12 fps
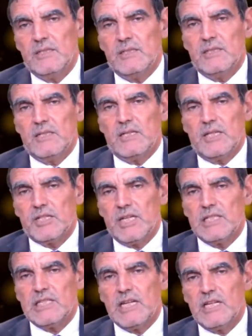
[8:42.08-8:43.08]

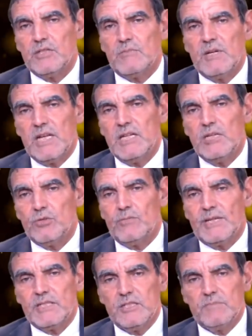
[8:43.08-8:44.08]
الاشخاص اللي عندهم
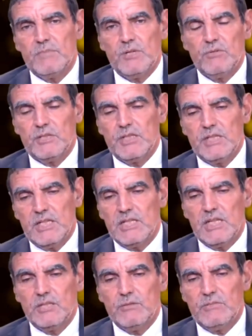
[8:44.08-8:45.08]
الهيليكوباكتير بيلوري يعني
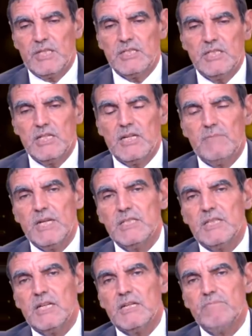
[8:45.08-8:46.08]
هذه عندهم بكتيريا
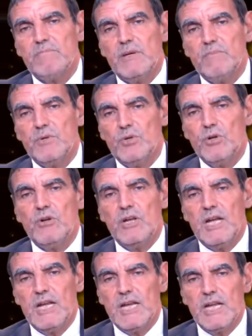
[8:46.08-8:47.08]
المعده ممنوع
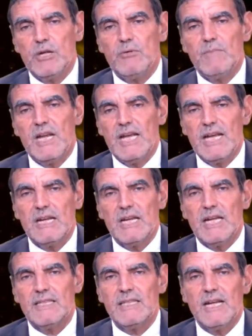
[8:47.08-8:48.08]
عليهم
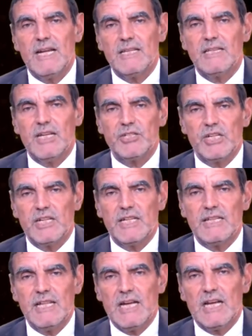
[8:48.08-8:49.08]
الاكل اثناء الضجر
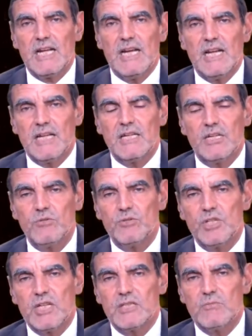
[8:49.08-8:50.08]
اثناء القلق
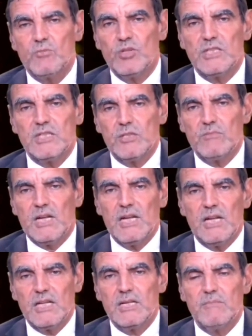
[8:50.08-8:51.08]
يكون شخص موتر
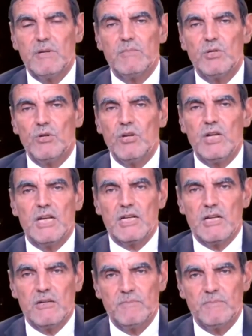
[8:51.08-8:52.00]
ومقلق ممنوع الاكل